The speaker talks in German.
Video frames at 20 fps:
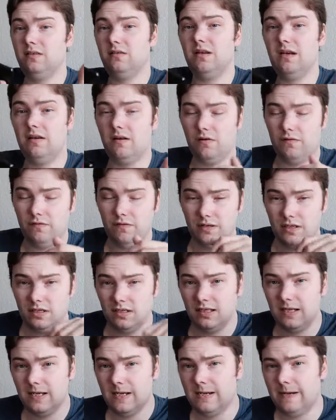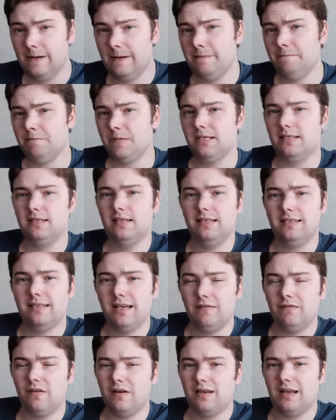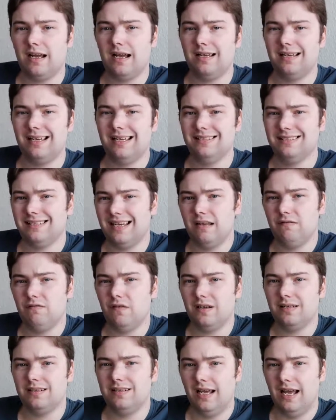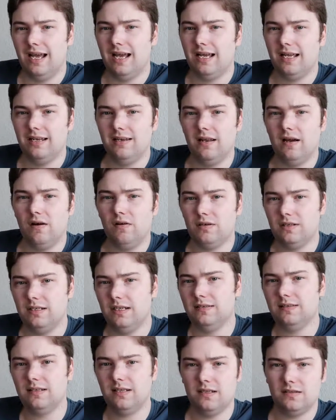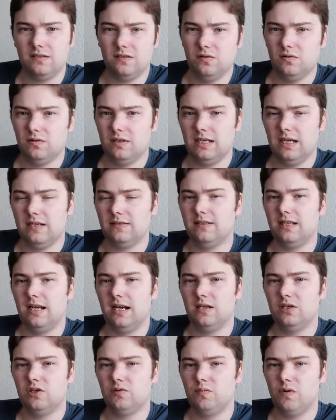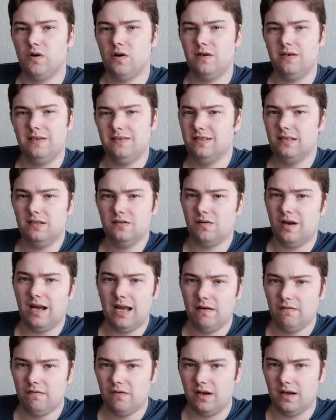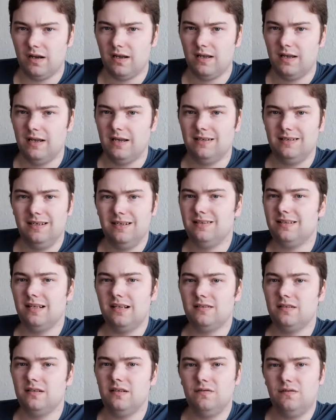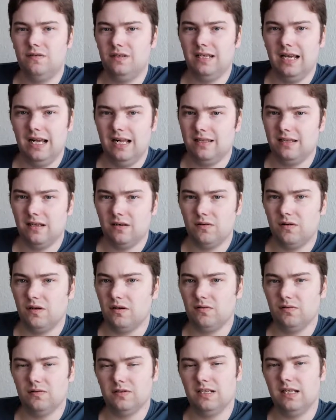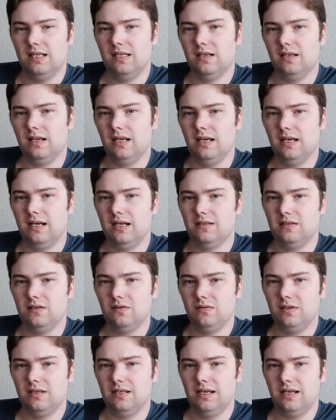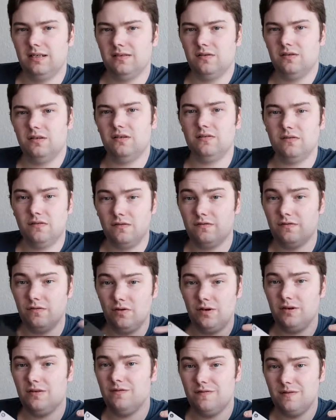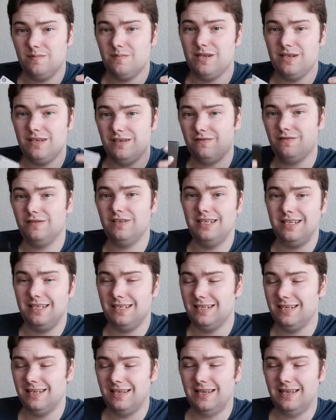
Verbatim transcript: sogar auch für dich, das liegt einfach ganz einfach daran, auch die Installation, die hast du ja angesprochen, die ist nicht so einfach. Die ist also nicht für die Eltern- oder Großelterngeneration gedacht, sondern so für Leute wie mich, wie dich.